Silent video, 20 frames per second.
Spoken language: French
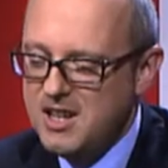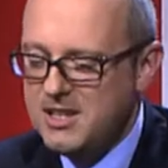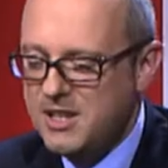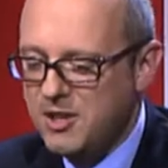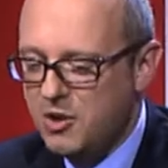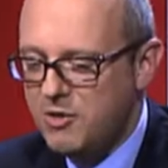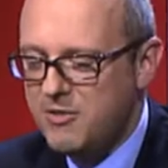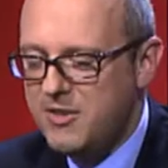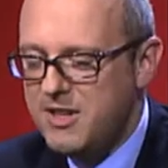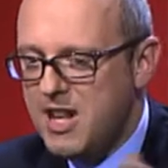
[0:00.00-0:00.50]

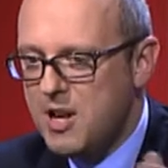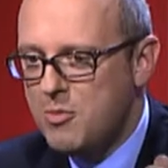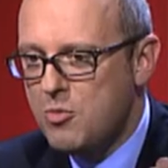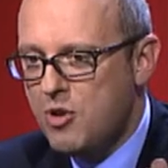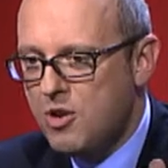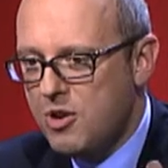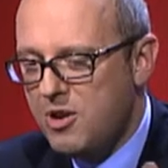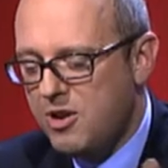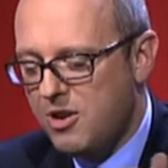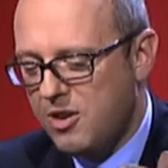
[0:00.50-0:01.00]
c'est que
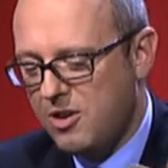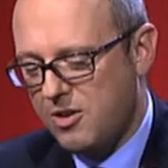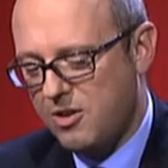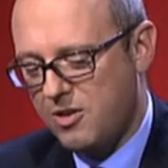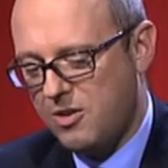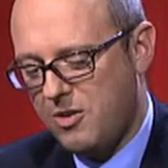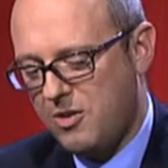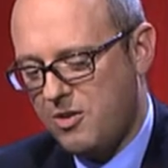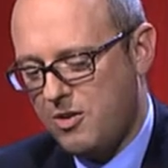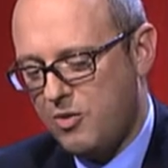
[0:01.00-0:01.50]
finalement,
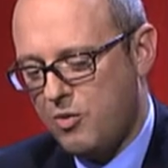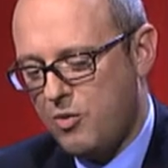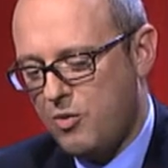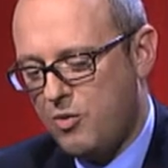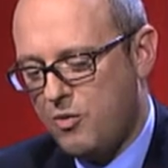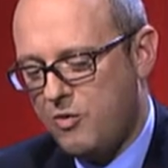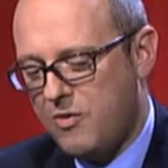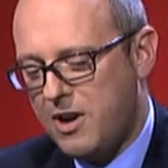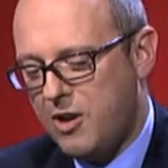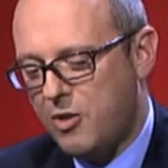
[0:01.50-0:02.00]

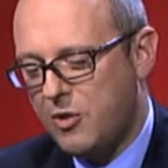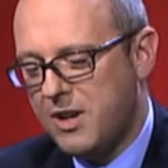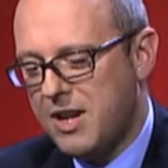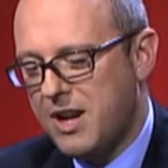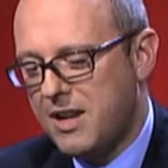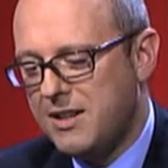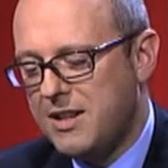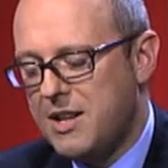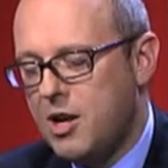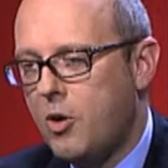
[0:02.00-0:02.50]
on va
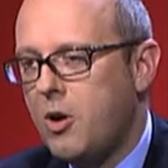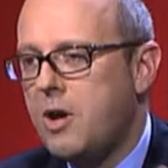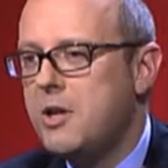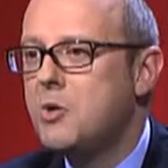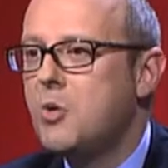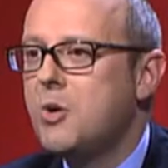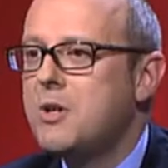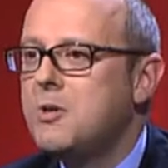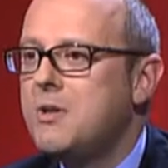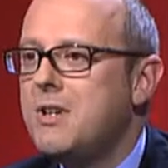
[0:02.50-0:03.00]
regarder la
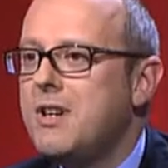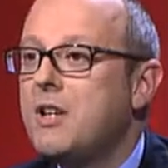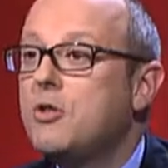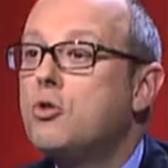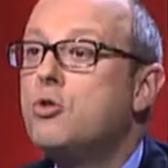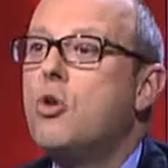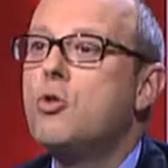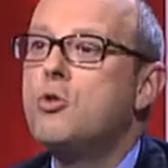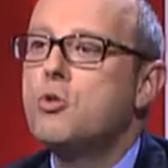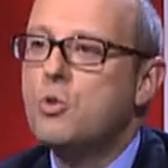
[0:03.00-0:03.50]
relation actionnaire
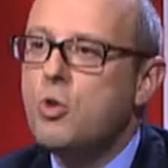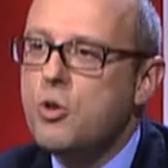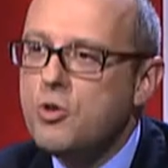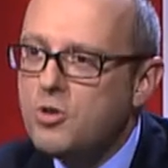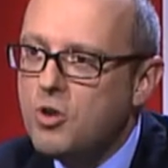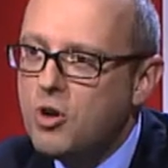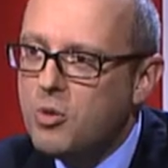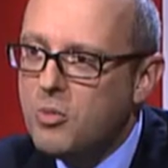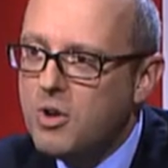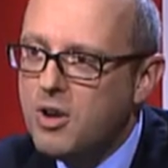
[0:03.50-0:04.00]
dans son
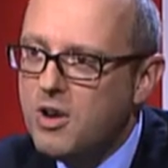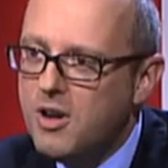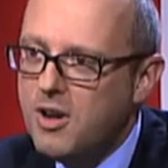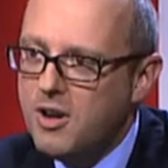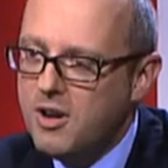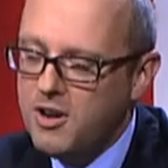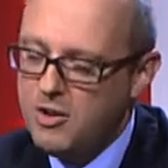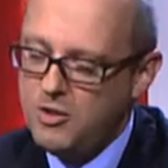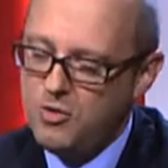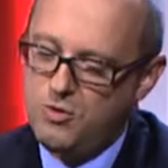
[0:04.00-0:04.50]
ensemble.
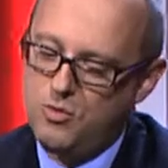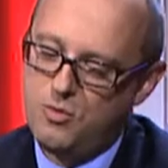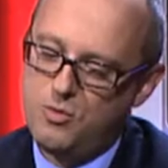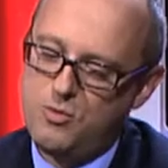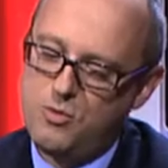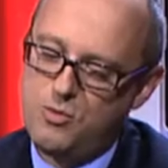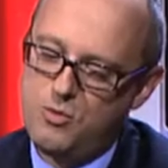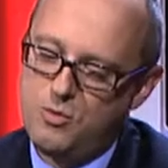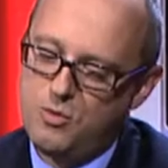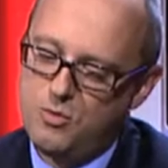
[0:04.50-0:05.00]
Hein.
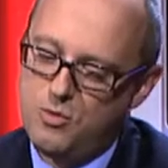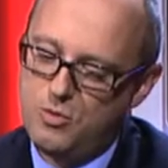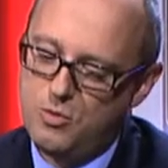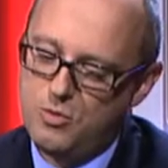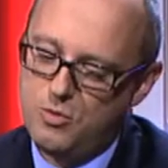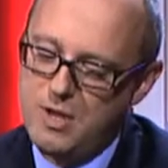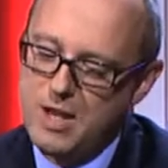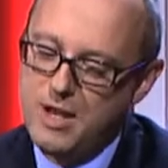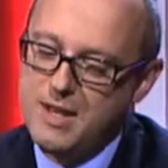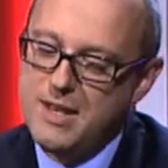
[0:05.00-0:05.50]

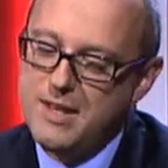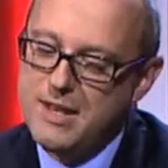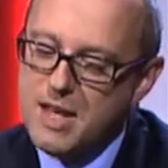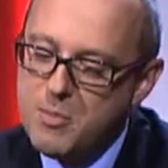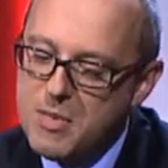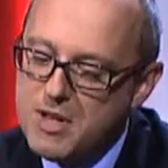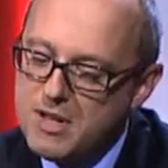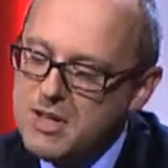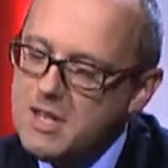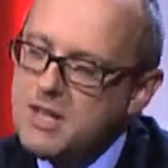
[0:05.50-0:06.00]
on a des
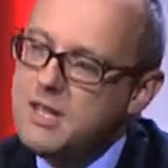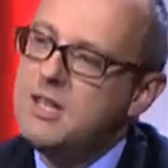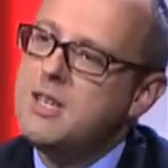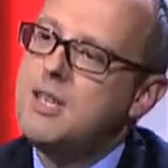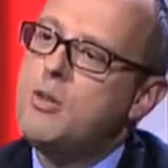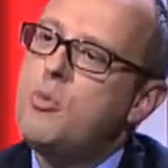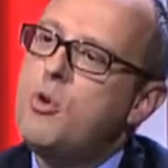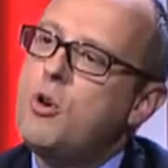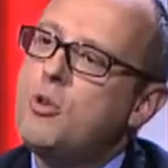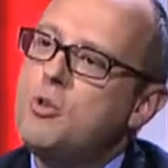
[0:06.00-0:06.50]

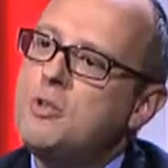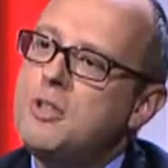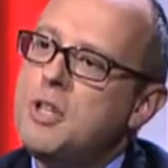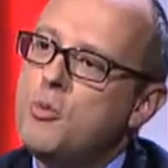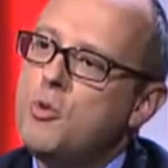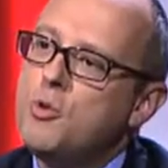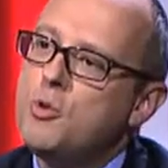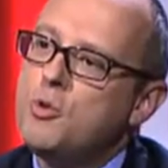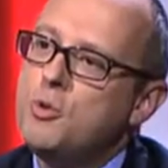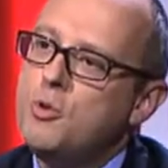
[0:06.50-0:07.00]
thématiques qui portent
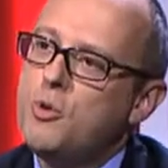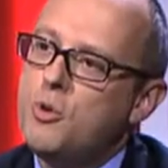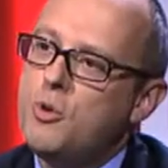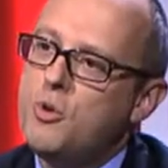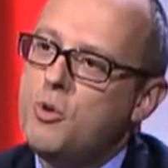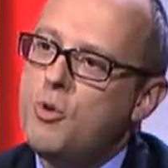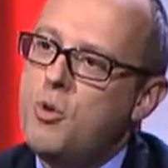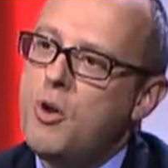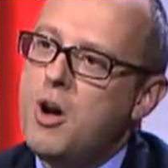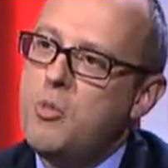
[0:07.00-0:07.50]
notamment
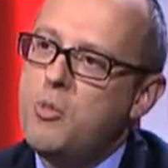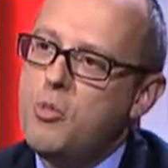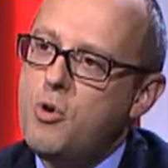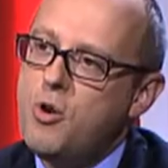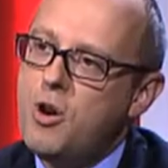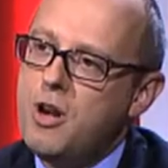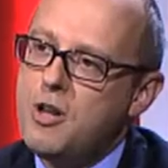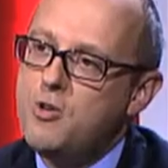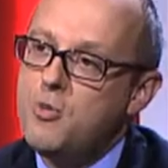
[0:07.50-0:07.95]
sur euh, le rapport